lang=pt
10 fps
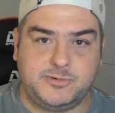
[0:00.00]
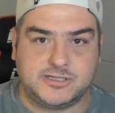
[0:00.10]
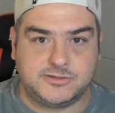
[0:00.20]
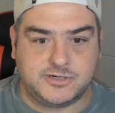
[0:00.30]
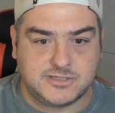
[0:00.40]

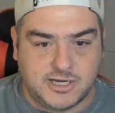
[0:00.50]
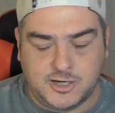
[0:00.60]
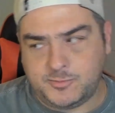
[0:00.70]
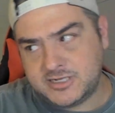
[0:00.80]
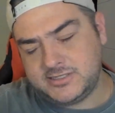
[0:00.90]
Libertadores.
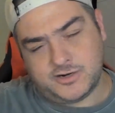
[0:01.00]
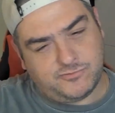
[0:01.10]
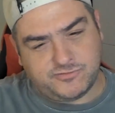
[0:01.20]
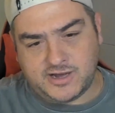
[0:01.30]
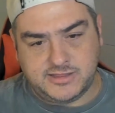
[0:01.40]
E o brasileiro,
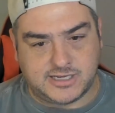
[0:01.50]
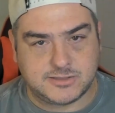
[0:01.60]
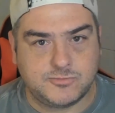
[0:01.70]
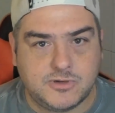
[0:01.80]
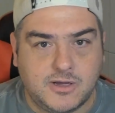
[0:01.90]
vou ficar em décimo.